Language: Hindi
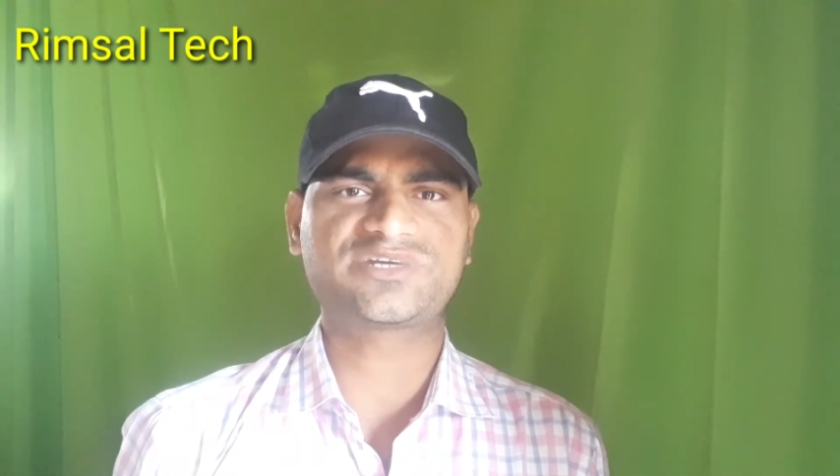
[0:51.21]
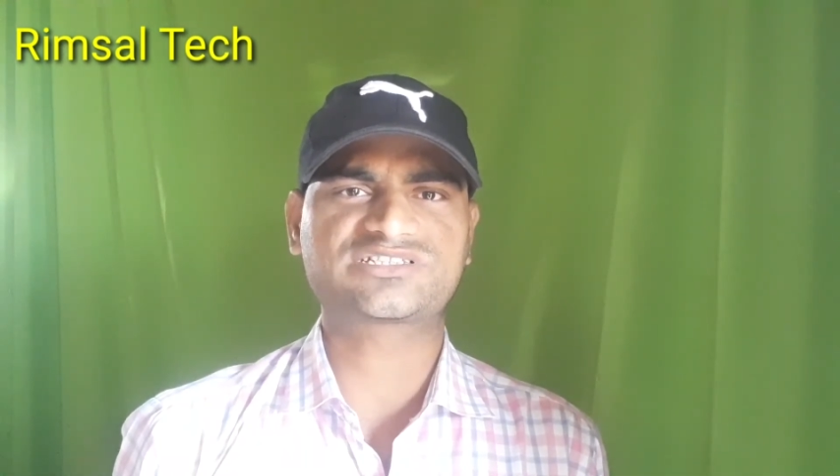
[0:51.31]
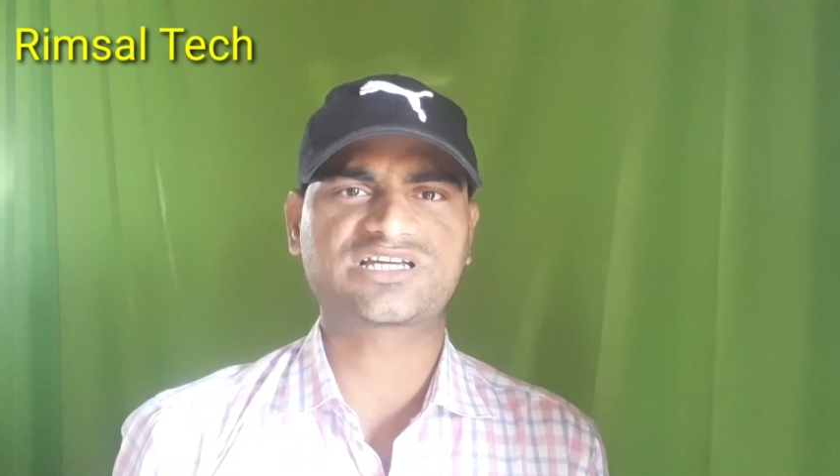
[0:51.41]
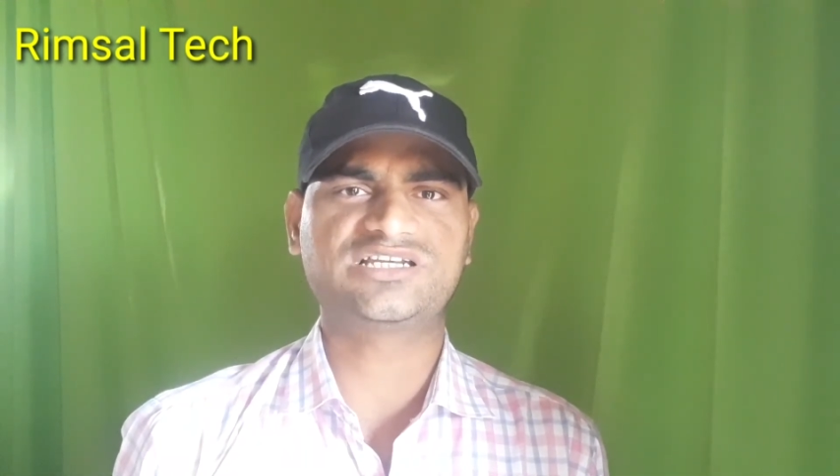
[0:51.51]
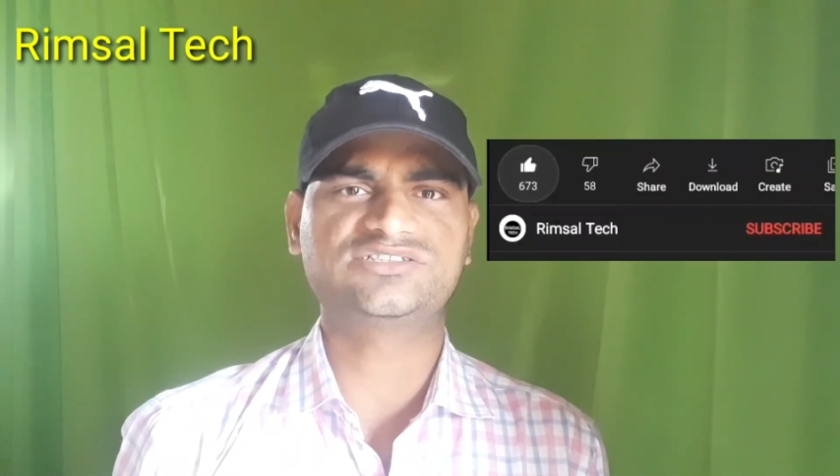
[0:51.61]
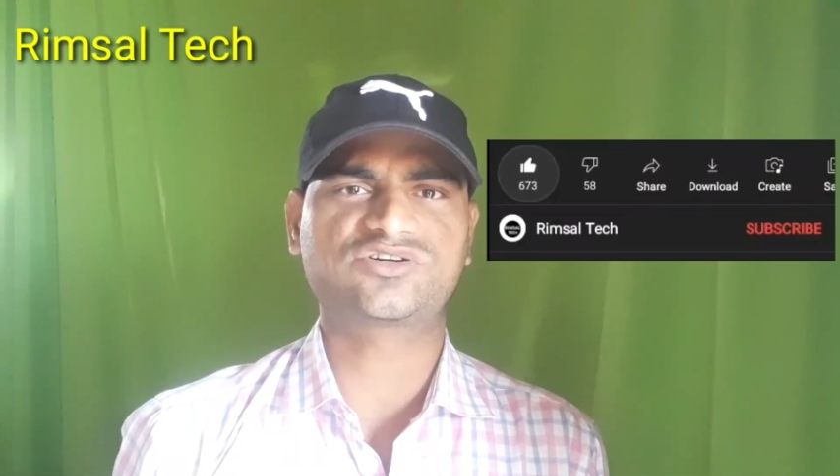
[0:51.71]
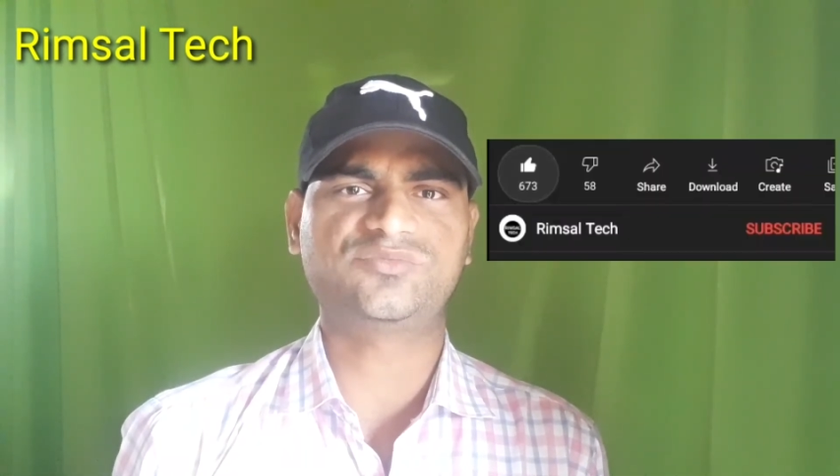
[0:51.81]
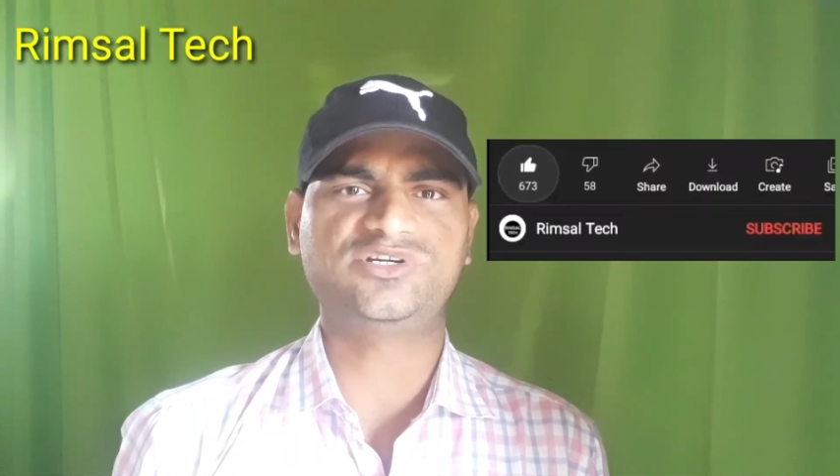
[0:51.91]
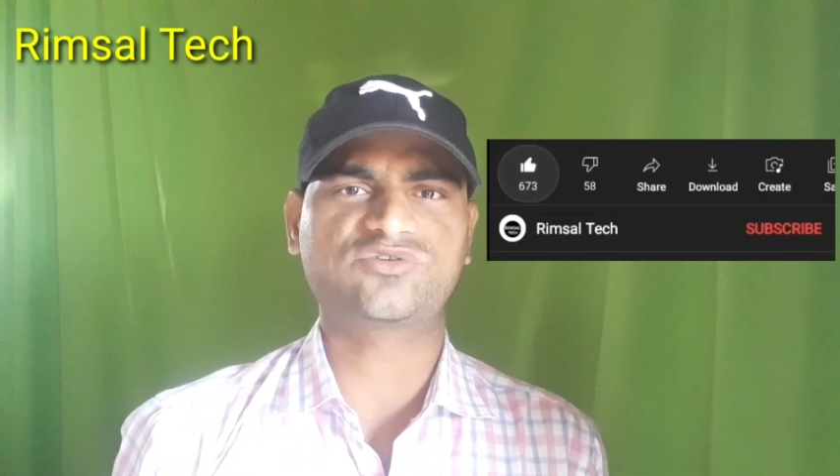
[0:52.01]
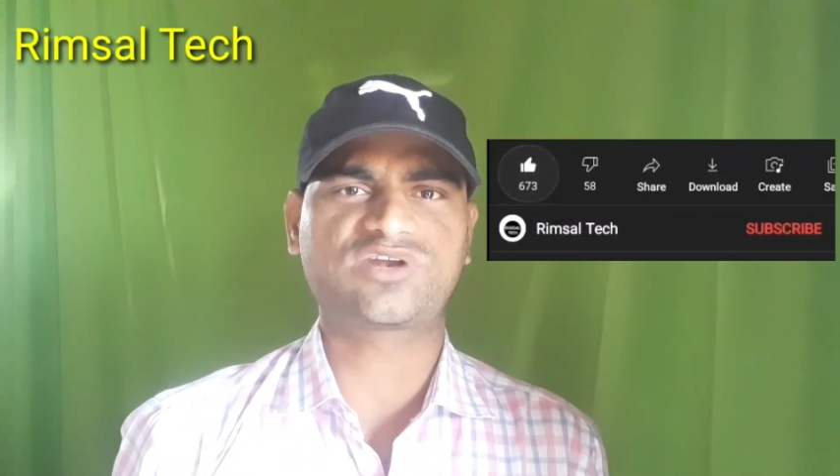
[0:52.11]
प्रेस कर लीजिए
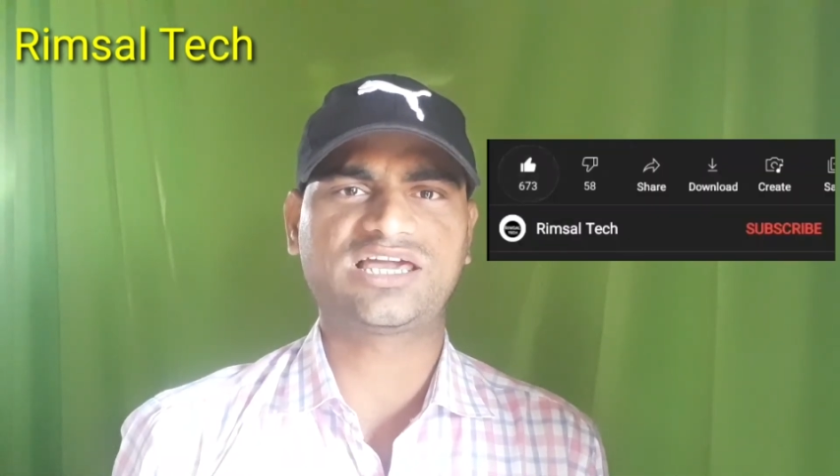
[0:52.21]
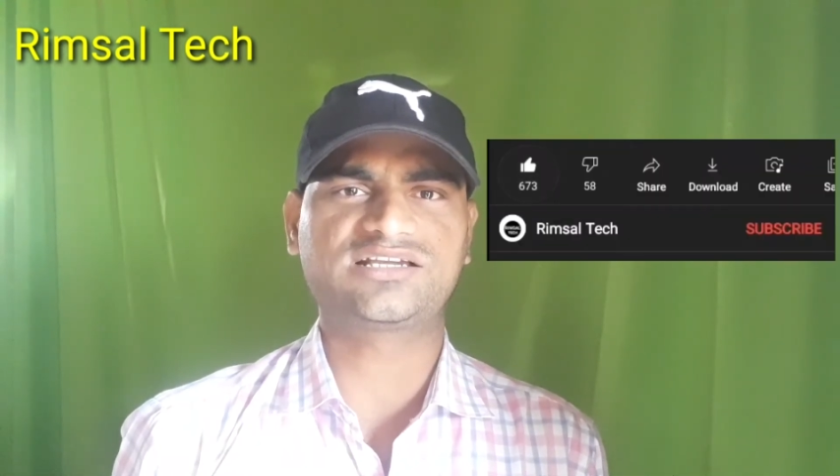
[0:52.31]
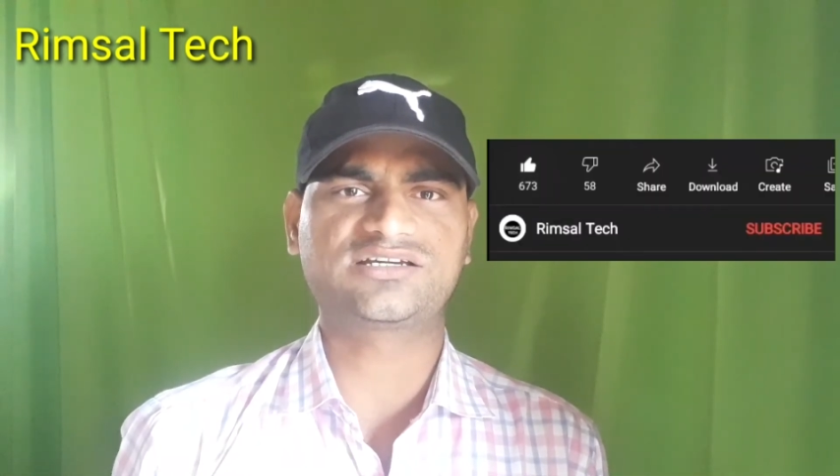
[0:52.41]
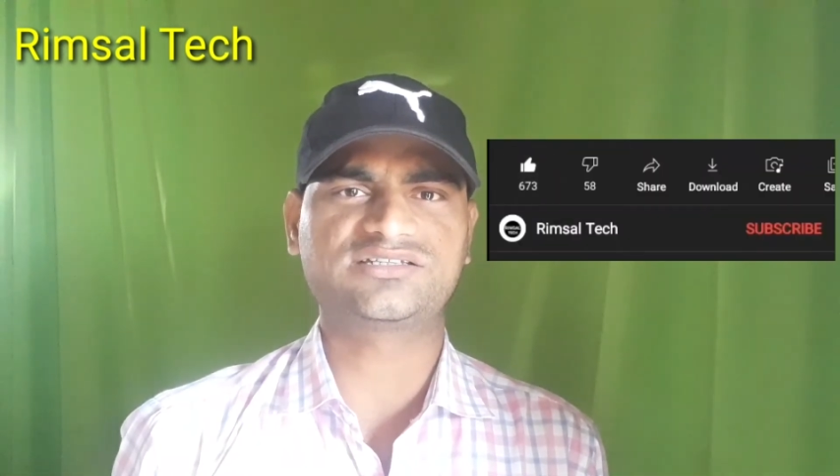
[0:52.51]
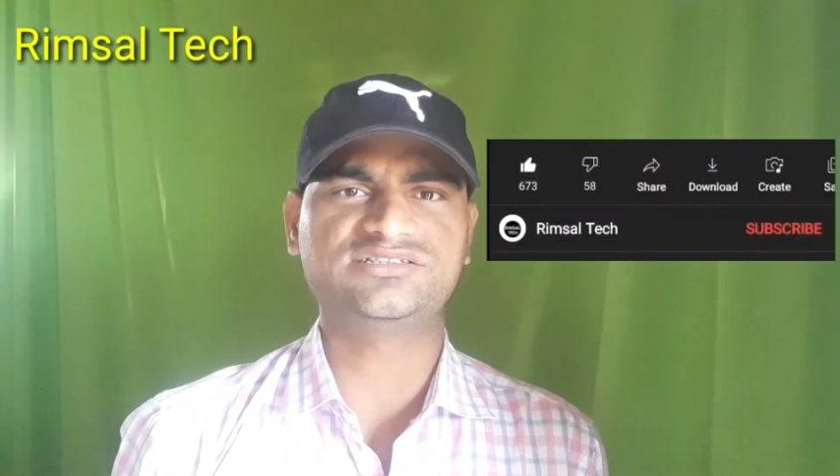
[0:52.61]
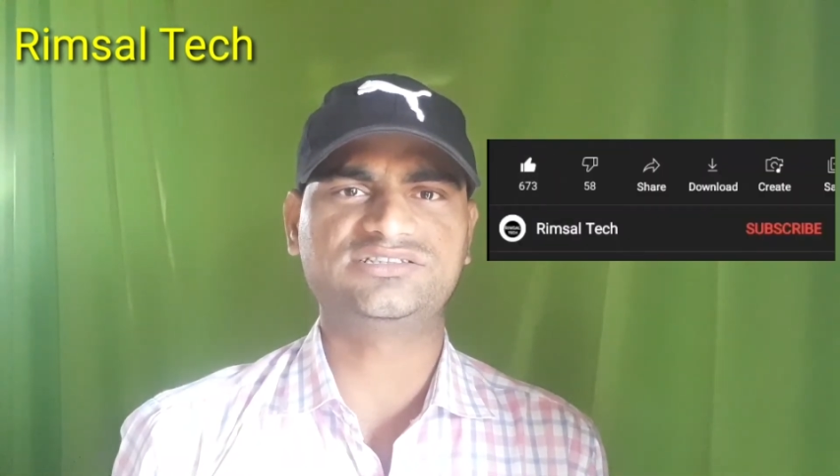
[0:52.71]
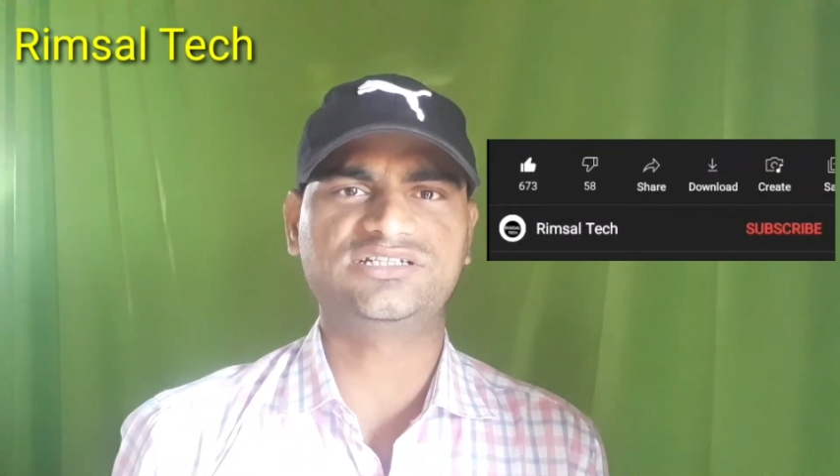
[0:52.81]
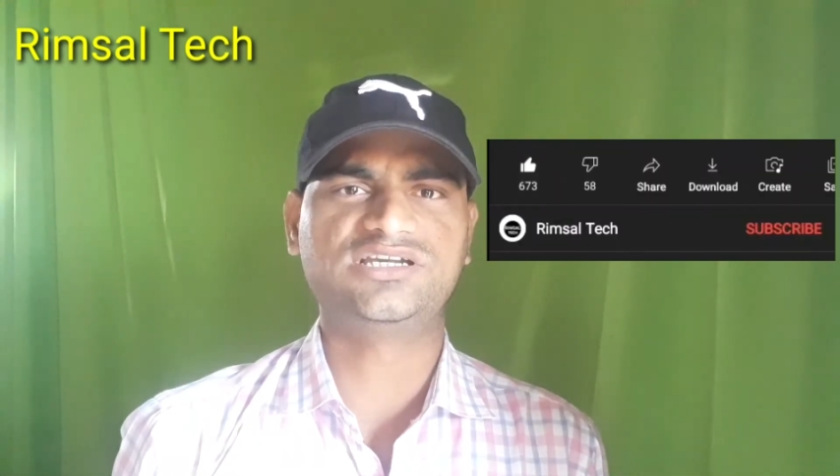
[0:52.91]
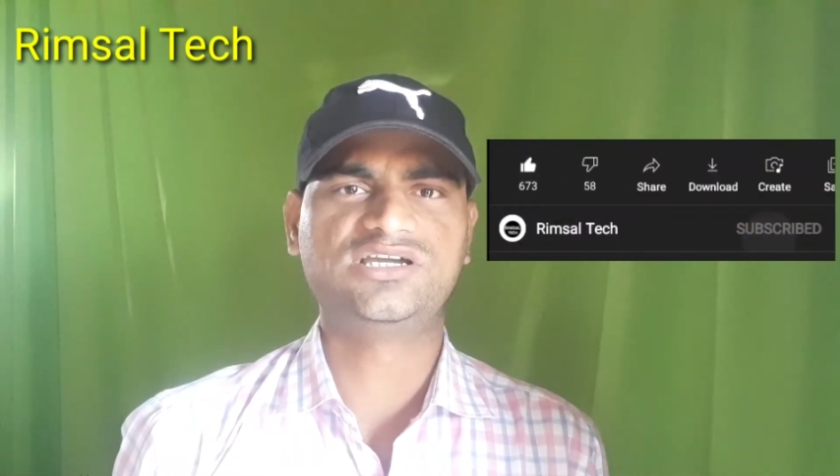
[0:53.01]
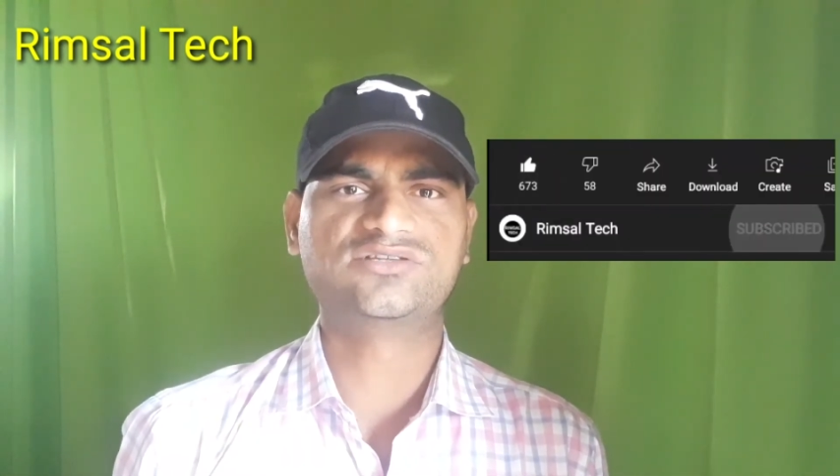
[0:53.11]
और वीडियो को लाइक कर
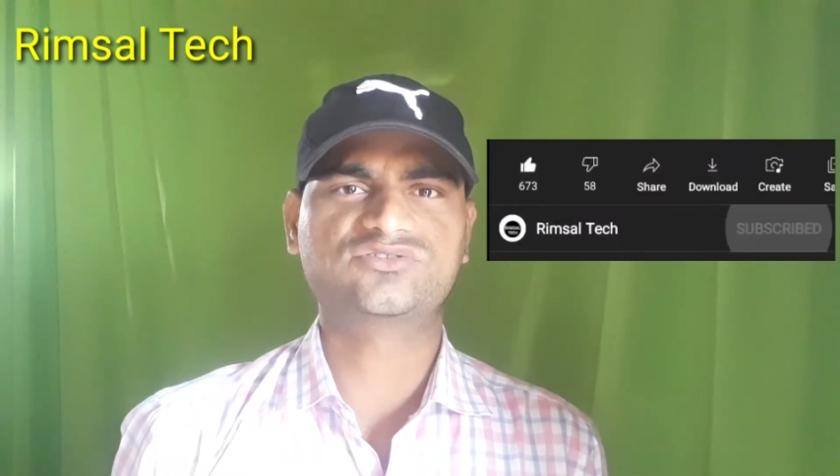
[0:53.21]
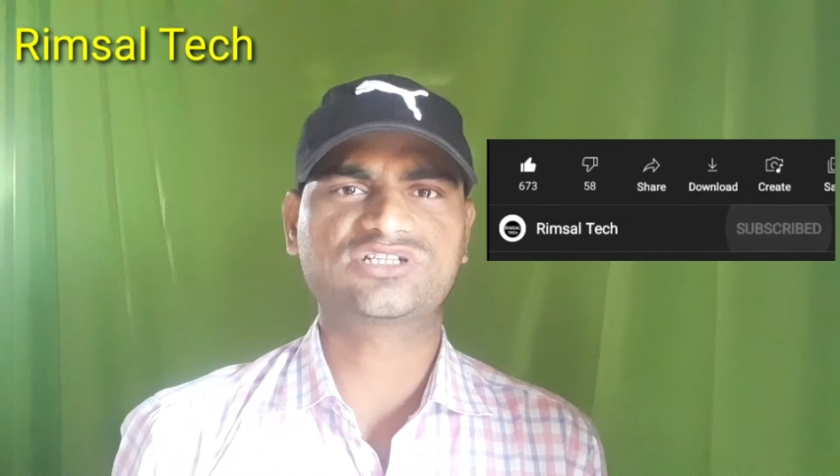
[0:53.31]
दीजिए तो